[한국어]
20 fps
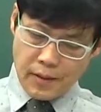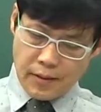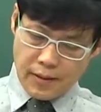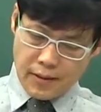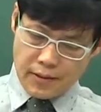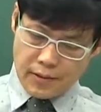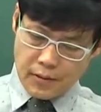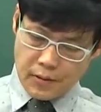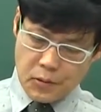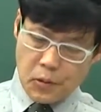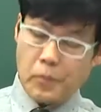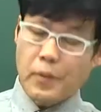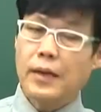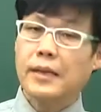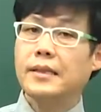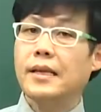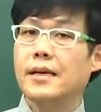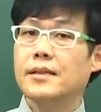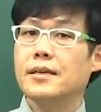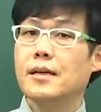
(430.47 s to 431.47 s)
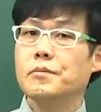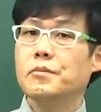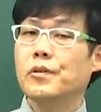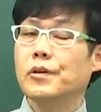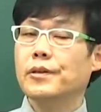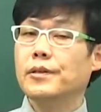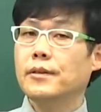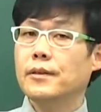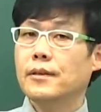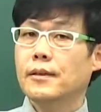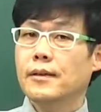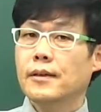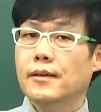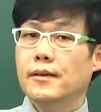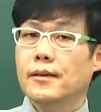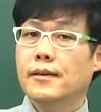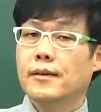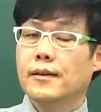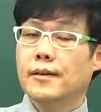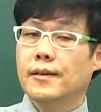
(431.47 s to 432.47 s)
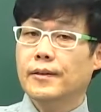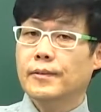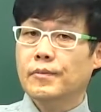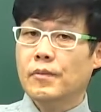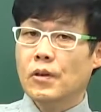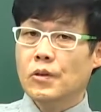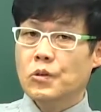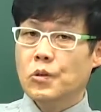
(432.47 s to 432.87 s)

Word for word: 그래서 소방 대상물은 예,